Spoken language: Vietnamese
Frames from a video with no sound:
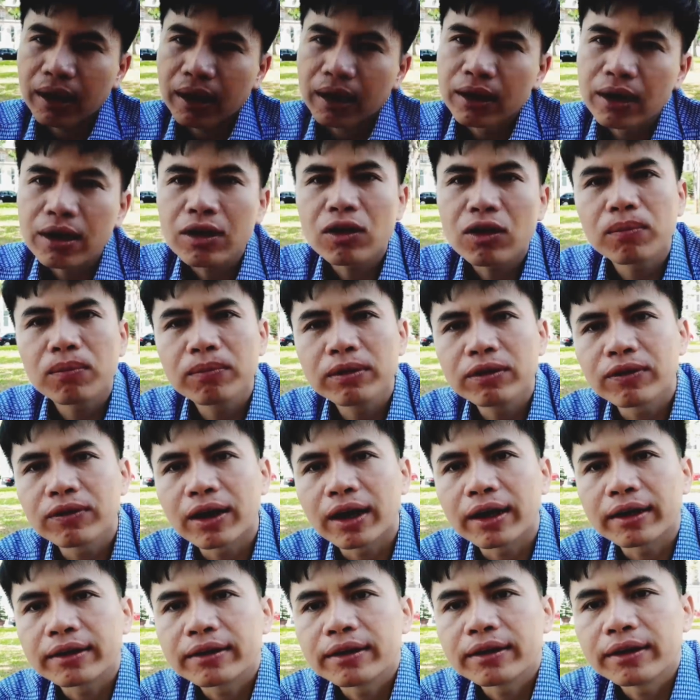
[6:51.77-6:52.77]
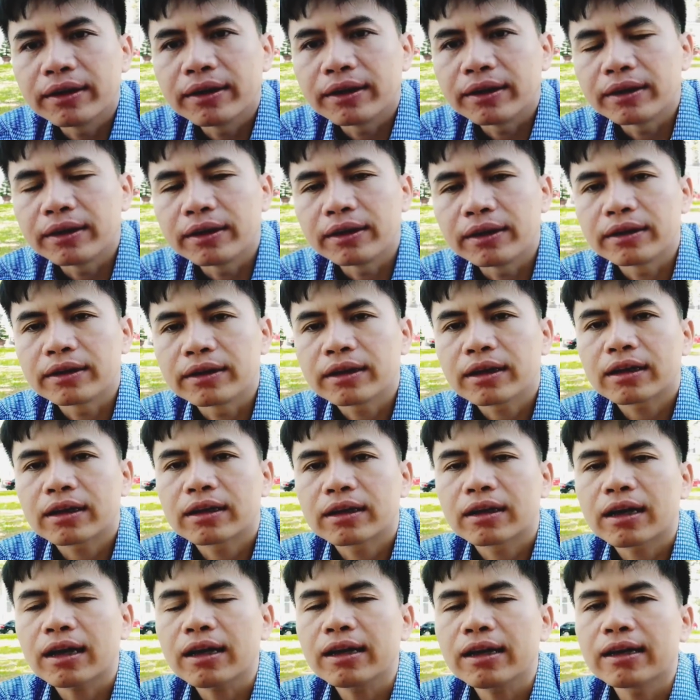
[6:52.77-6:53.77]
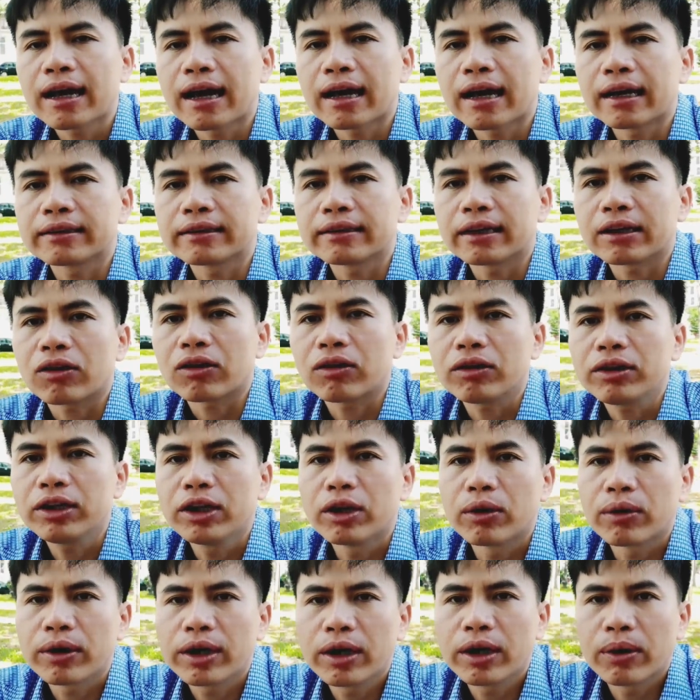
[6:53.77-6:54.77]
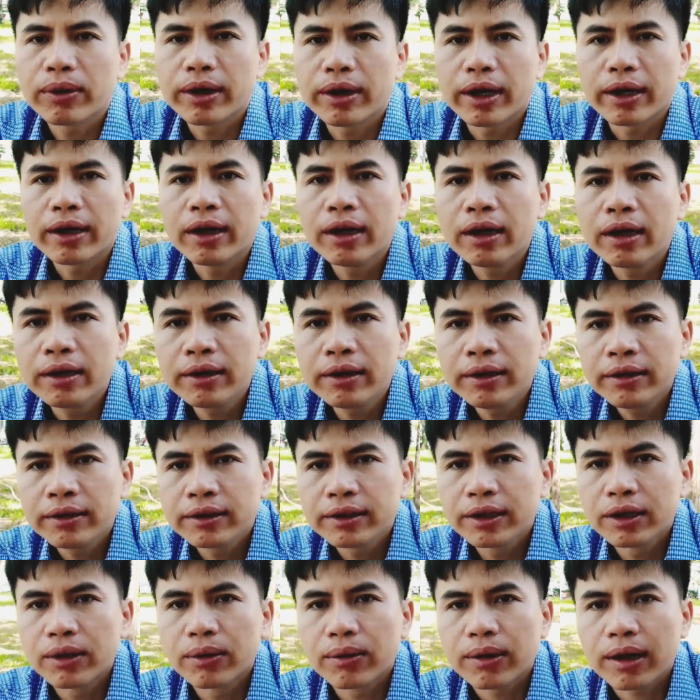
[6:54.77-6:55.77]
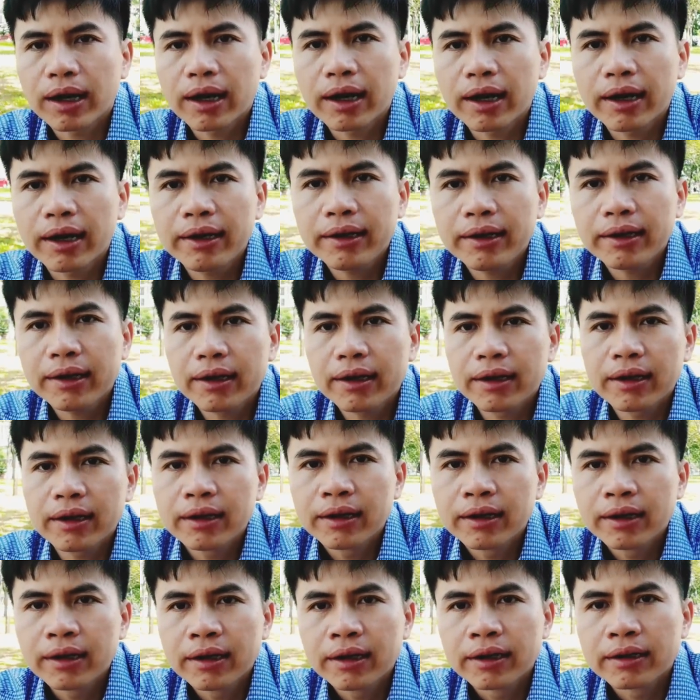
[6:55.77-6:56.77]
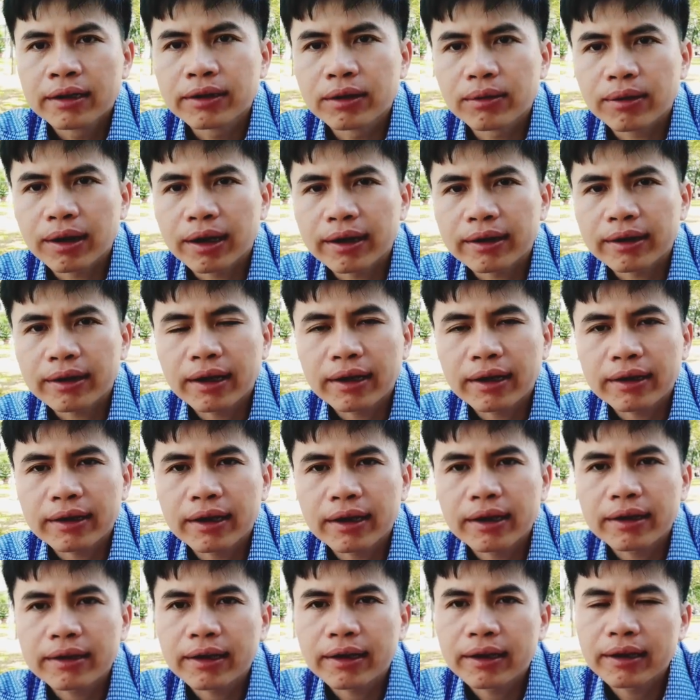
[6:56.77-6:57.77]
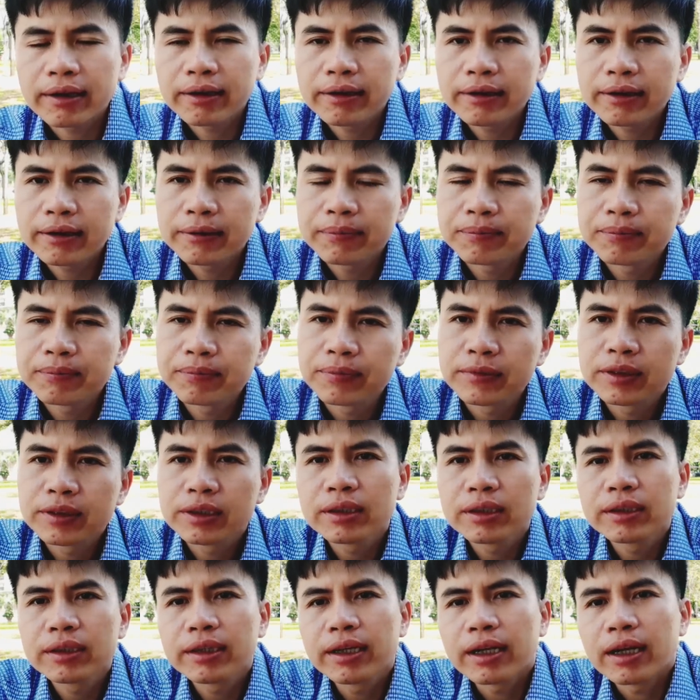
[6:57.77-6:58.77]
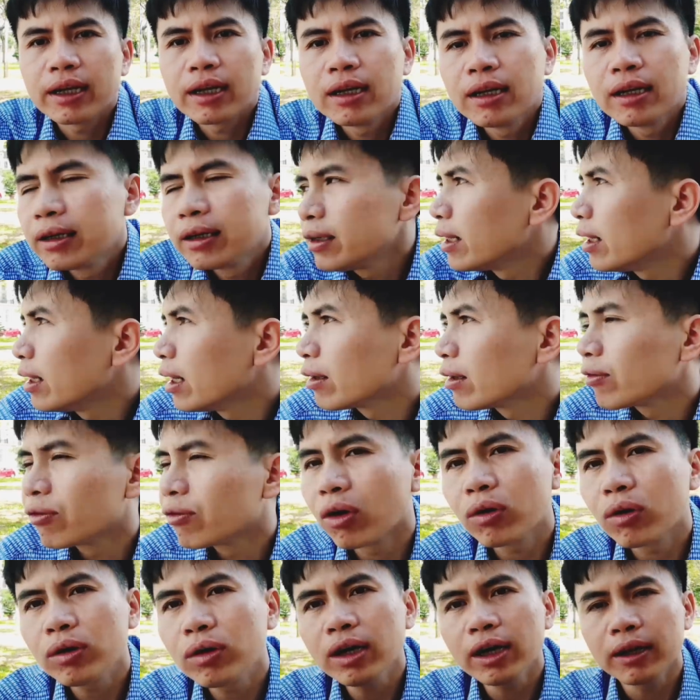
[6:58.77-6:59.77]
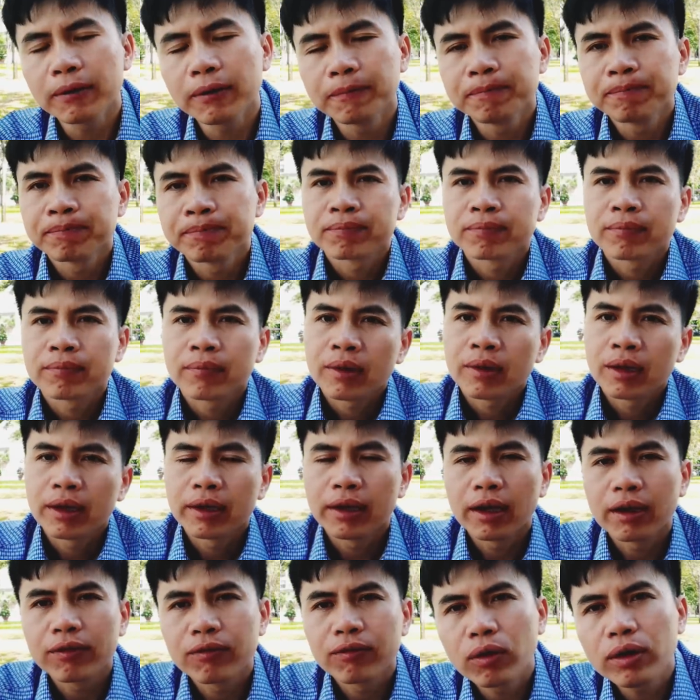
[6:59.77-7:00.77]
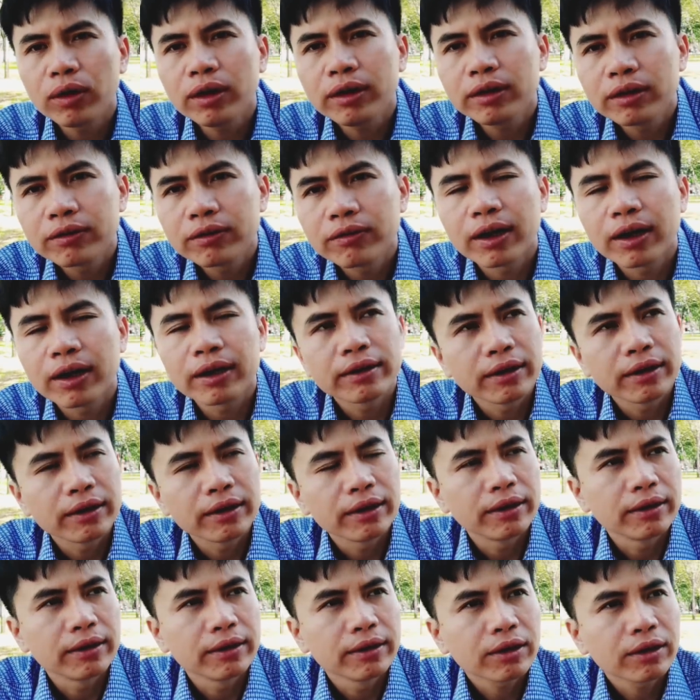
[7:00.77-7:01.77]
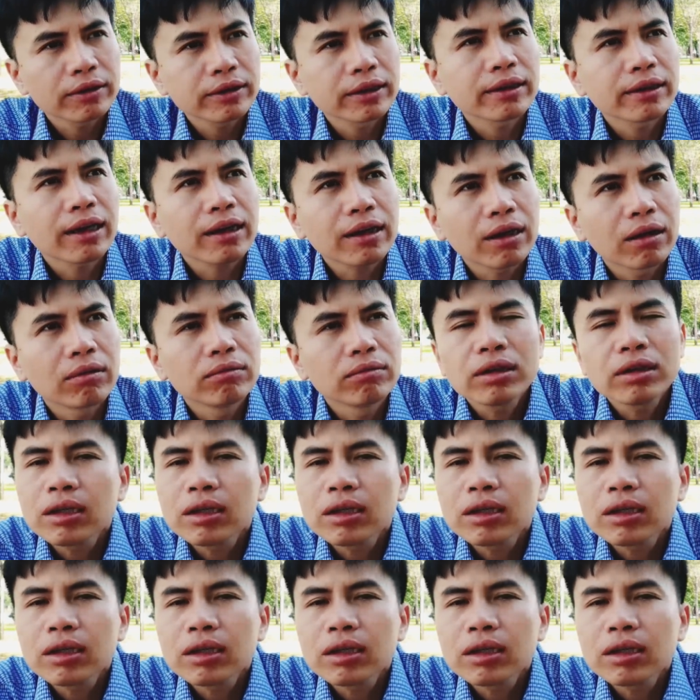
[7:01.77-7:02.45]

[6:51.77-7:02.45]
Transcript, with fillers: nới rôm như vậy thì các ngân hàng sẽ có nhiều cái điều kiện hơn nhiều cái ờ, nhiều cái cái cái cái, cái dư địa hơn để nâng vốn lên thì nâng vốn như vậy thì nó sẽ tác động rất là